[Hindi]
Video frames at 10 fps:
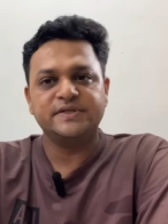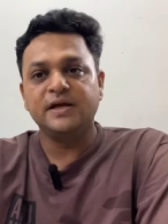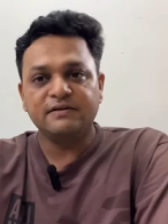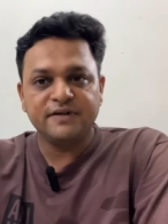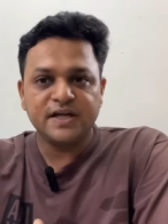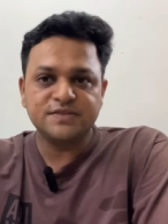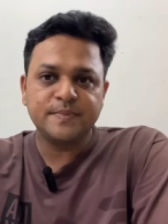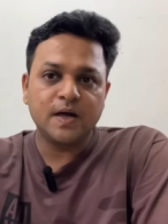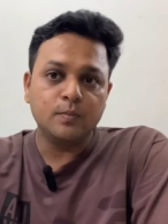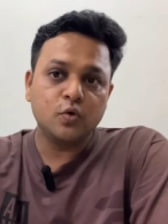या फिर
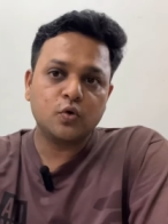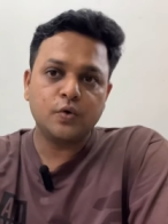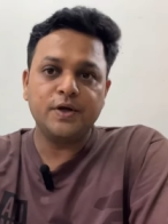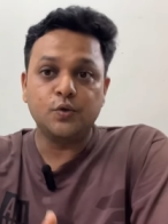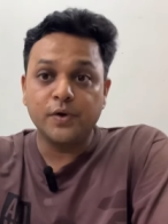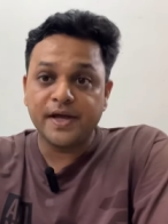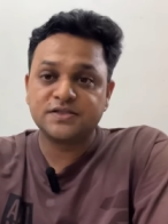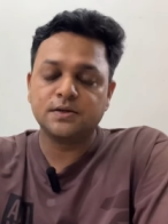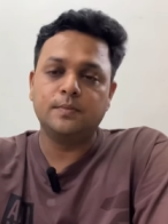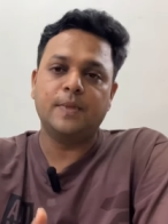इसमें हम लोग कोई टू
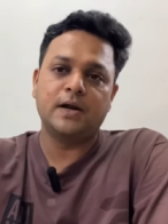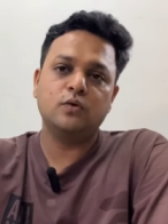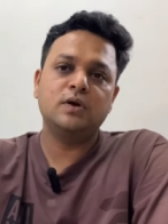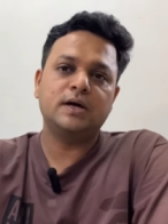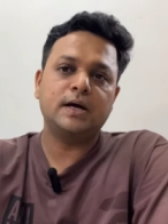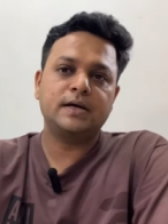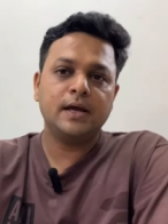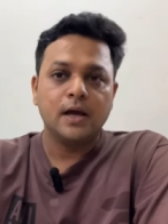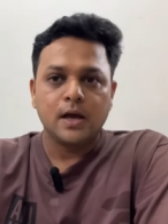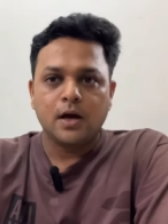एक्स बारलो लगा
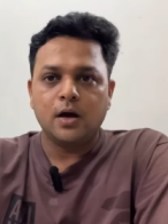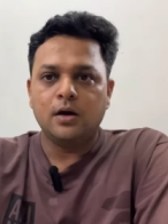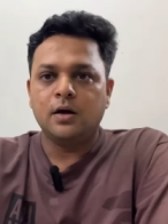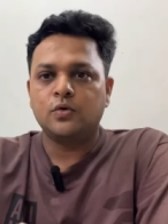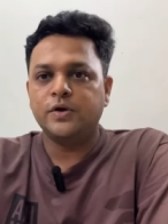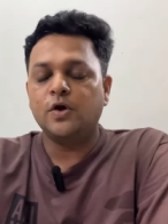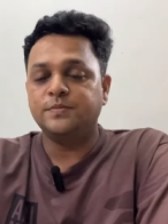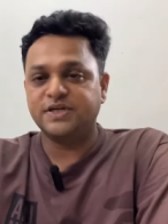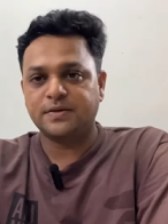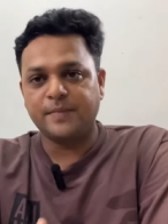के आ, कोई
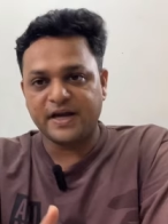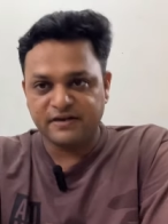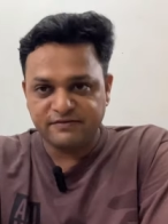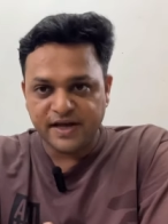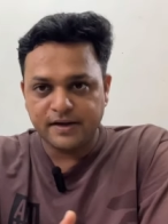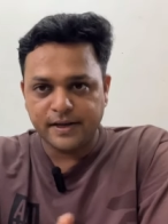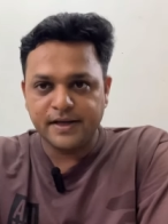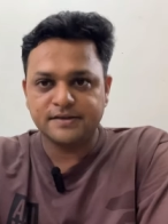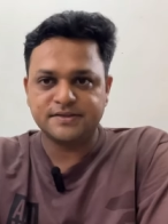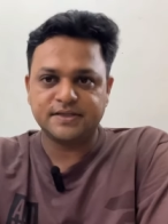ऑब्जेक्ट मैग्नीफाई नहीं कर